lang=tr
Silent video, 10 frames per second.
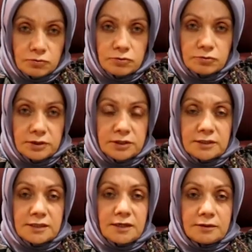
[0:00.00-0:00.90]
uzun
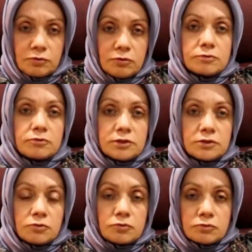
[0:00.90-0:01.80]
sürecekse yani doğum
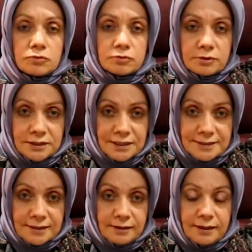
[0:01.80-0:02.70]
süreci çok uzun
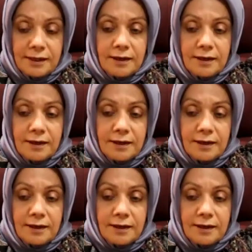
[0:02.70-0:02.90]
sürecekse